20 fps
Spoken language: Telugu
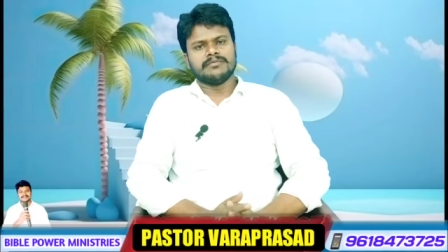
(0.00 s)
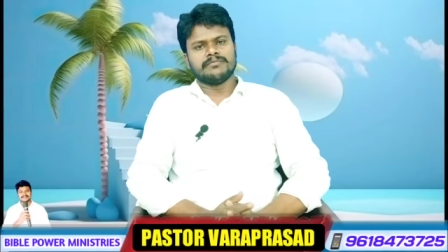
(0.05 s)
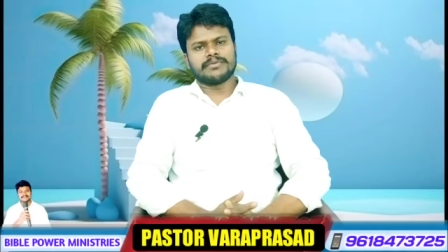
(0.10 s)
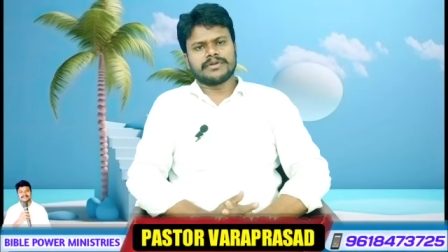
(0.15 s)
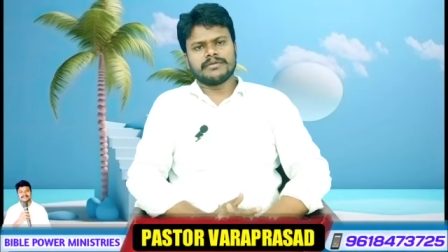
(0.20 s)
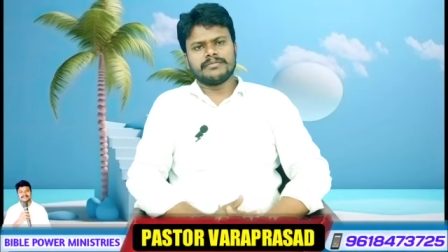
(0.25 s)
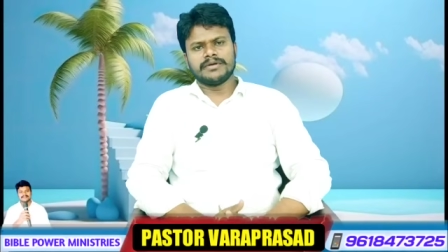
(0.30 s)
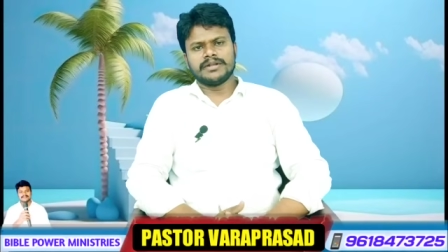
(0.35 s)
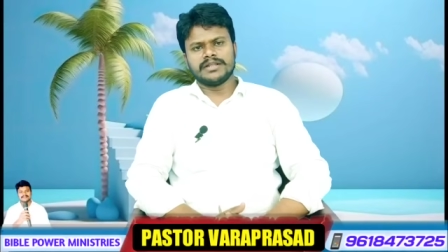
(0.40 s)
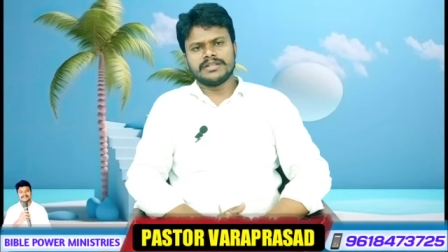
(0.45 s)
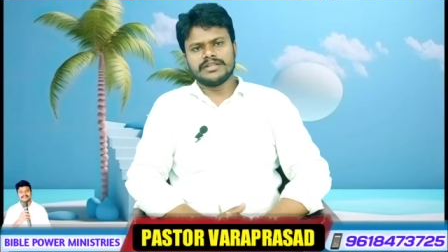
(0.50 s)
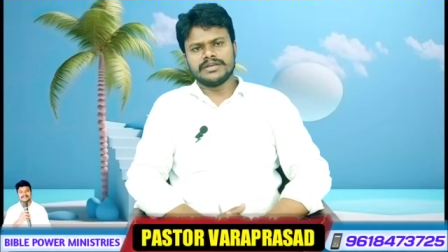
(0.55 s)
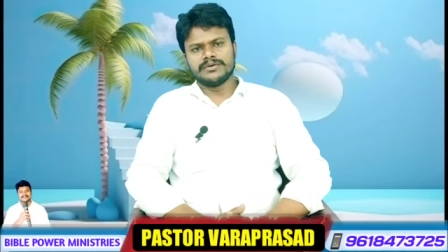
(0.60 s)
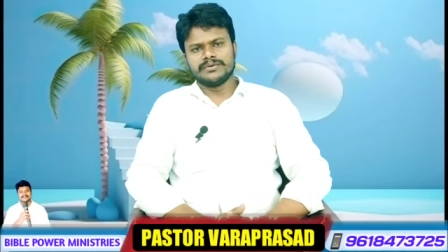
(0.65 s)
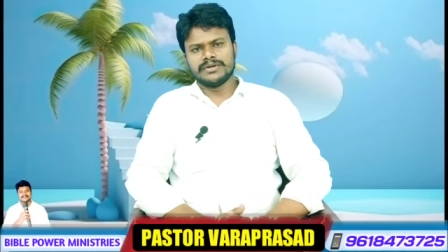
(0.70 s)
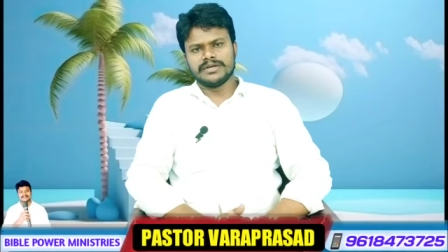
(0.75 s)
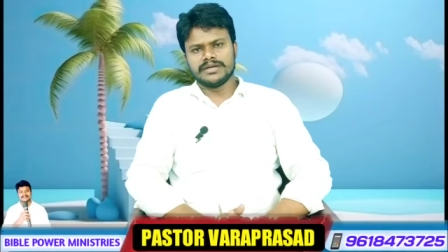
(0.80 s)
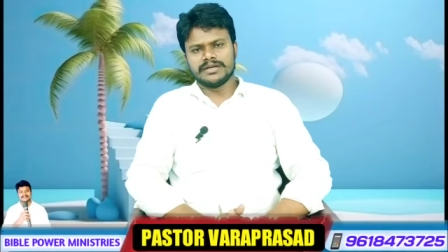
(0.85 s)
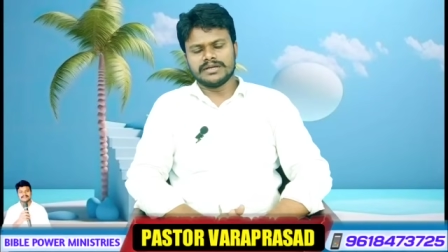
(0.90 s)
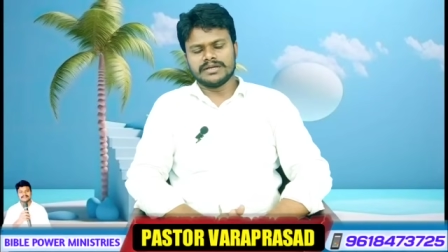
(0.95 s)
ప్రియమైన
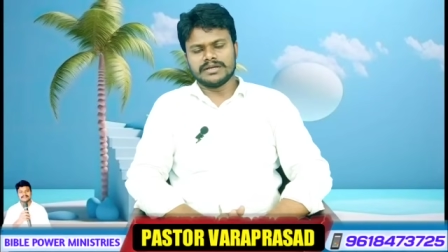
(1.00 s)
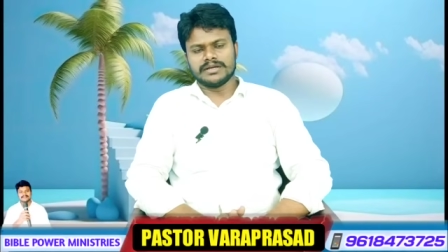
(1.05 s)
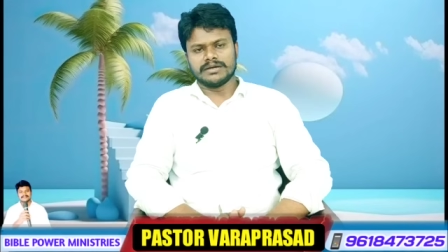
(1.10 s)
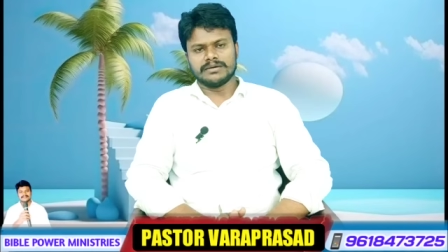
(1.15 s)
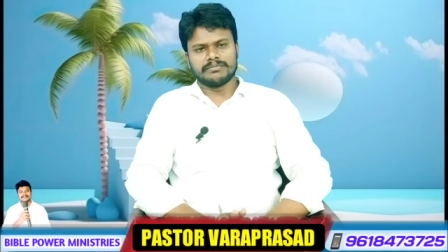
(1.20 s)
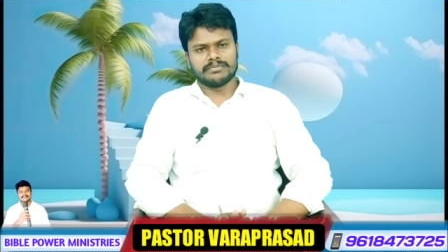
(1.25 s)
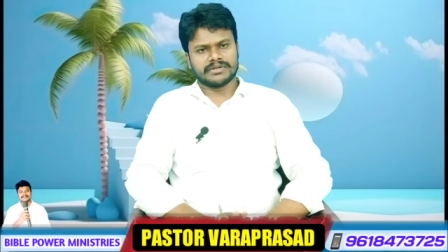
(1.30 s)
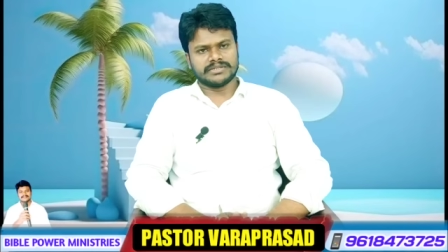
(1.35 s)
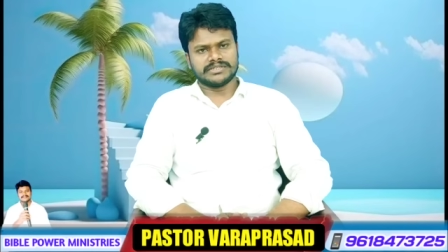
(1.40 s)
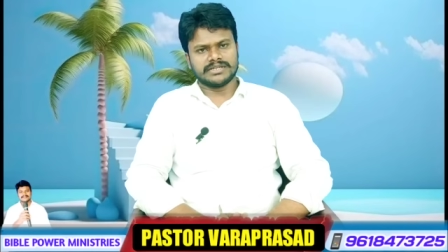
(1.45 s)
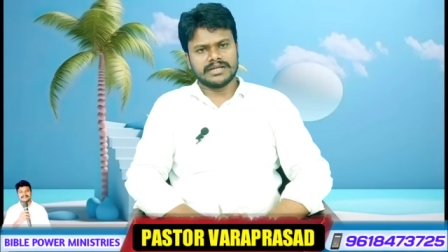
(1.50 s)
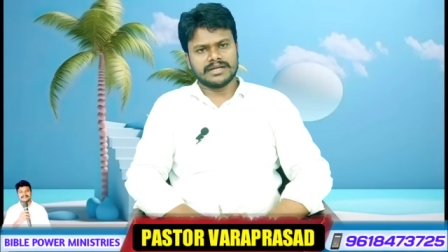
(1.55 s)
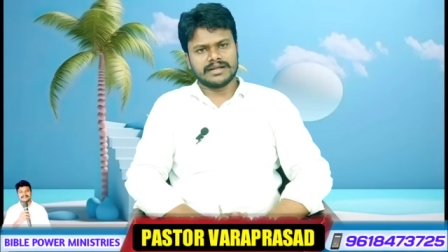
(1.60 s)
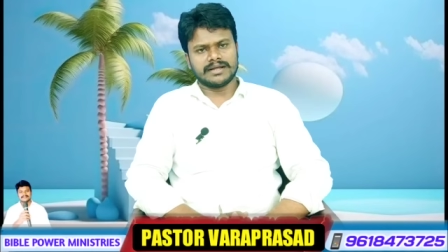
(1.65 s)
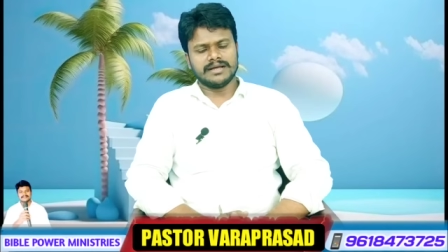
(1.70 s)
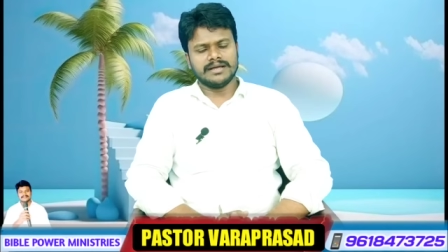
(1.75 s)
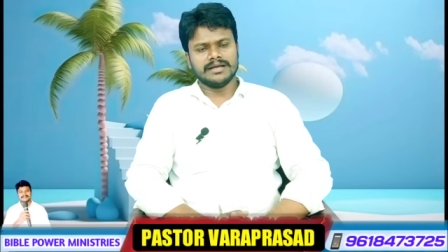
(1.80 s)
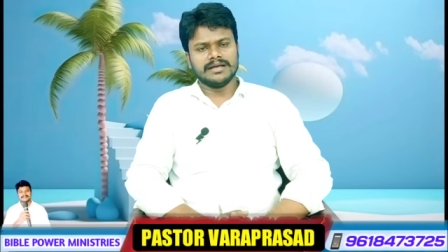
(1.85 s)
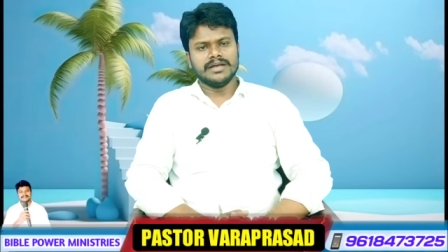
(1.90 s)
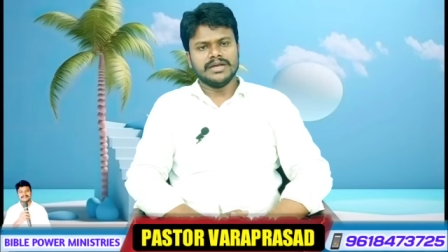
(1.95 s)
దేవుని ప్రజలారా